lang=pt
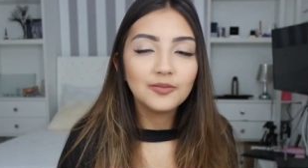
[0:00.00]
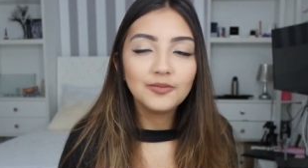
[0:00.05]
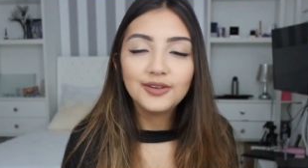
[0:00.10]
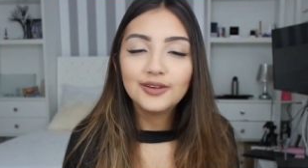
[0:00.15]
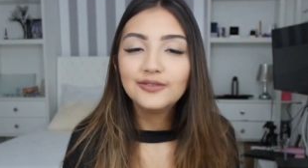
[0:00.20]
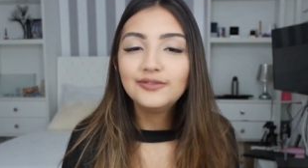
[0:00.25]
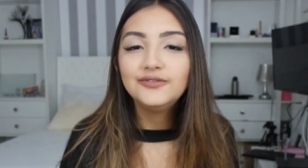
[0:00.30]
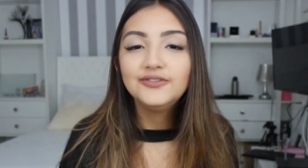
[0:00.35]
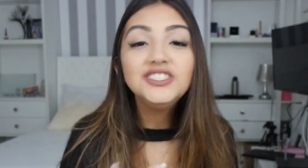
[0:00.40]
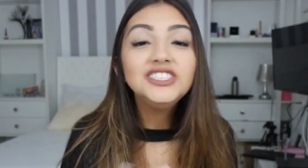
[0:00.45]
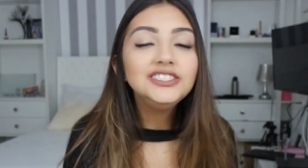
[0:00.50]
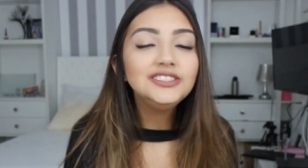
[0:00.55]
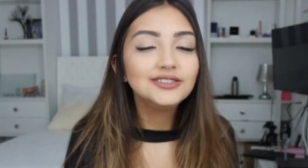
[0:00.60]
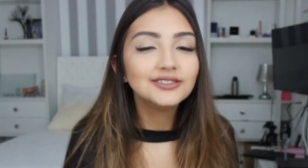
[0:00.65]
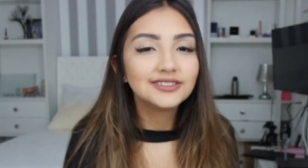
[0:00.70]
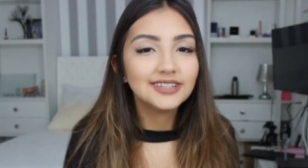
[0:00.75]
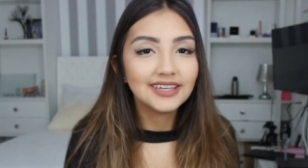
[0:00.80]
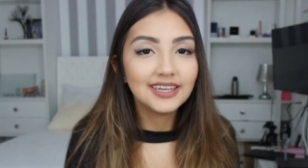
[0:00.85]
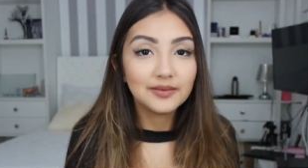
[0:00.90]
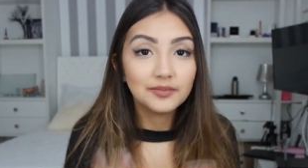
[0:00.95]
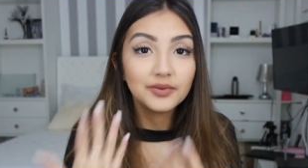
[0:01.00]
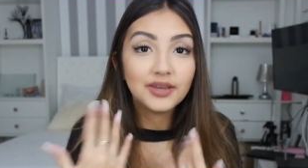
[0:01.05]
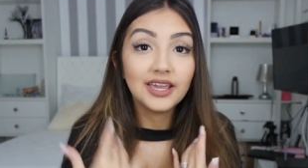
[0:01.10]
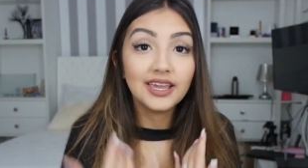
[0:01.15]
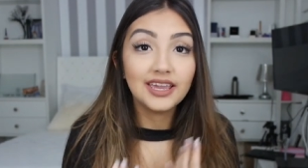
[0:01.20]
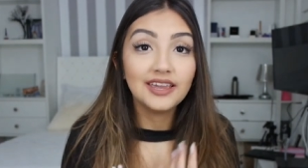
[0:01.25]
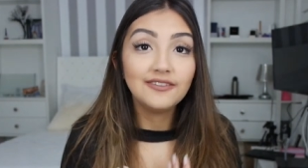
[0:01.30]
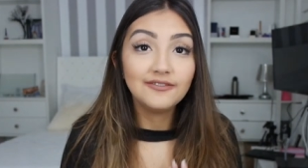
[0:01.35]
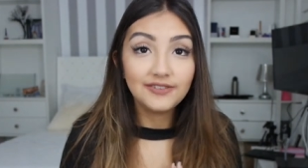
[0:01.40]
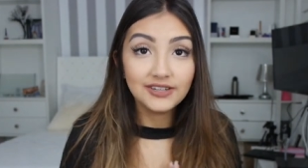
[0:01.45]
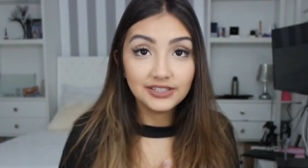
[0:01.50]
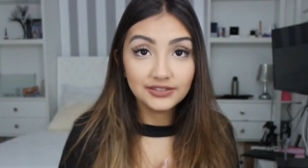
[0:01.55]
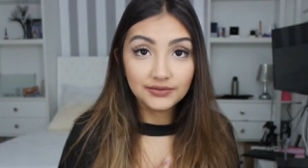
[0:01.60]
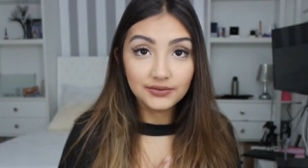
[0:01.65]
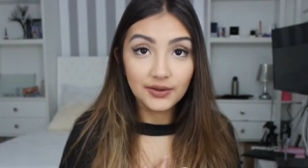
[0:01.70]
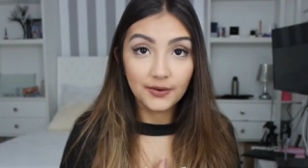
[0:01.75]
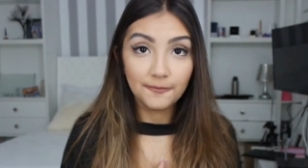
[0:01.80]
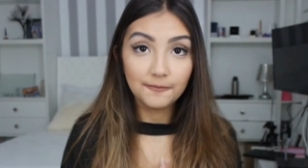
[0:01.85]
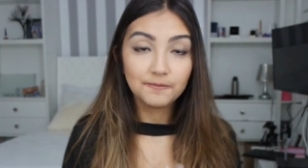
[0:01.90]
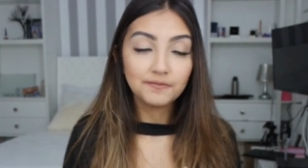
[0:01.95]
como que eu fiz, não sei o quê. Porque quem
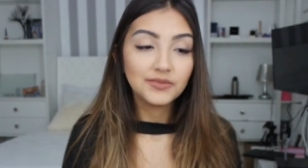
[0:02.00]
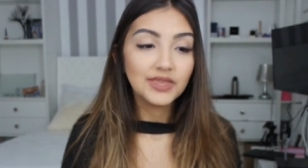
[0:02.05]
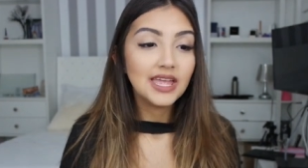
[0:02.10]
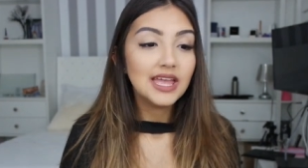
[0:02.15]
fez fui eu.